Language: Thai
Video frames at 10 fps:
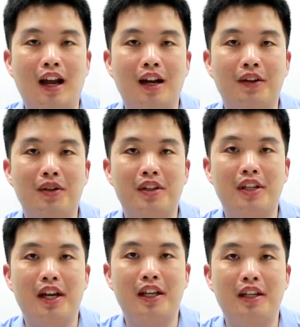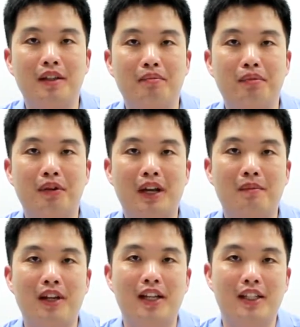รางโดยใช้โปรแกรม
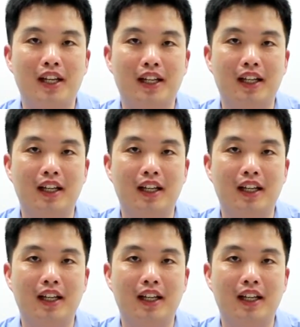LaTeX